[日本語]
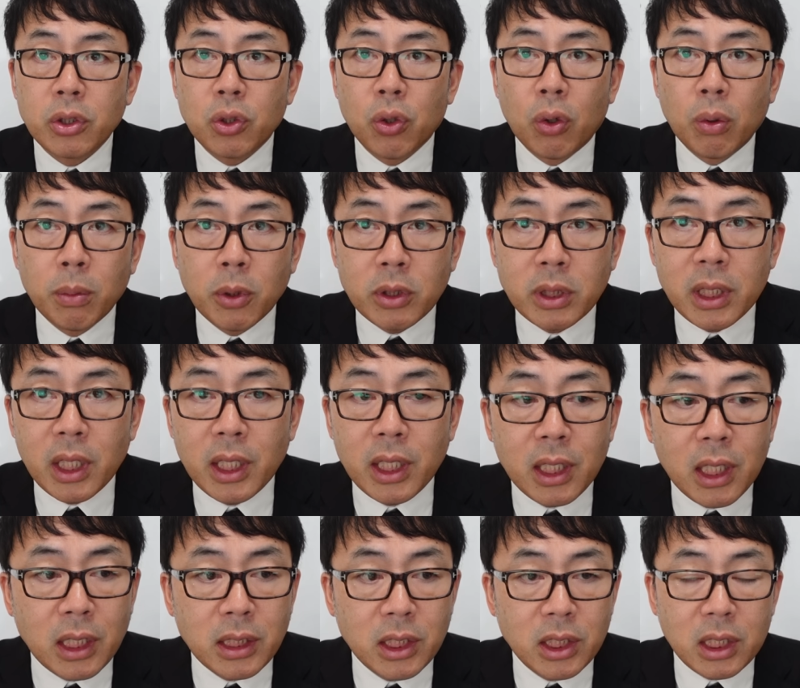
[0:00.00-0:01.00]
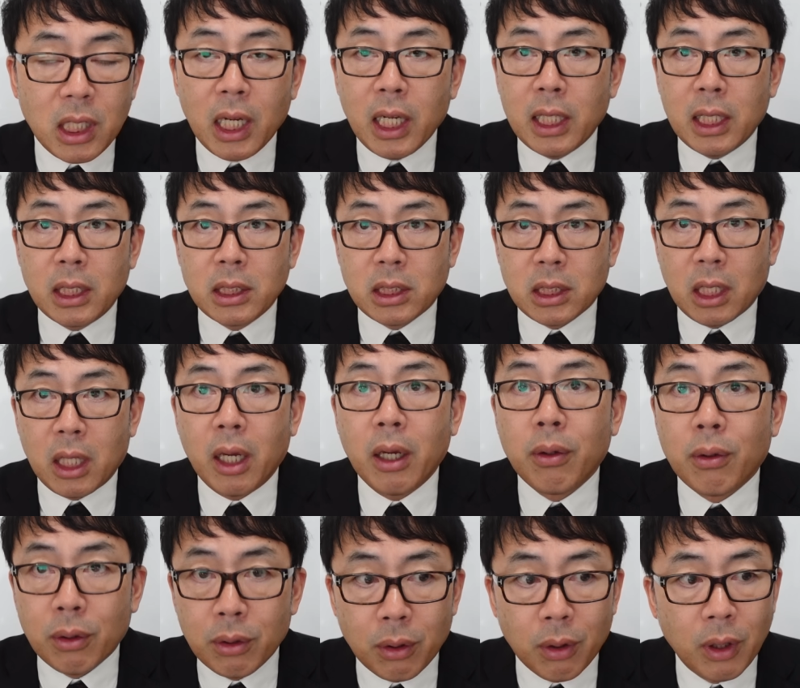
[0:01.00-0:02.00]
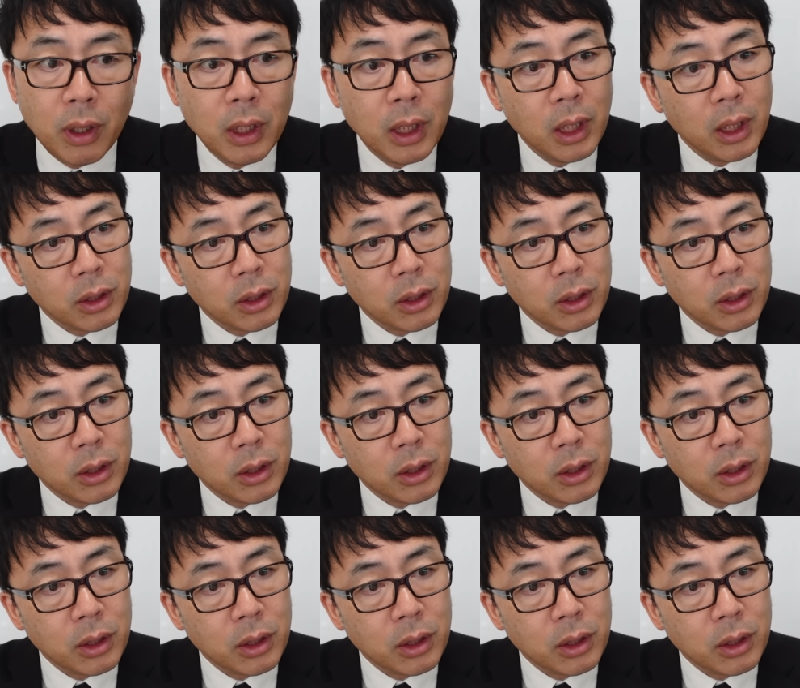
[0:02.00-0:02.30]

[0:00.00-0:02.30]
消耗戦仕掛けたんじゃないのと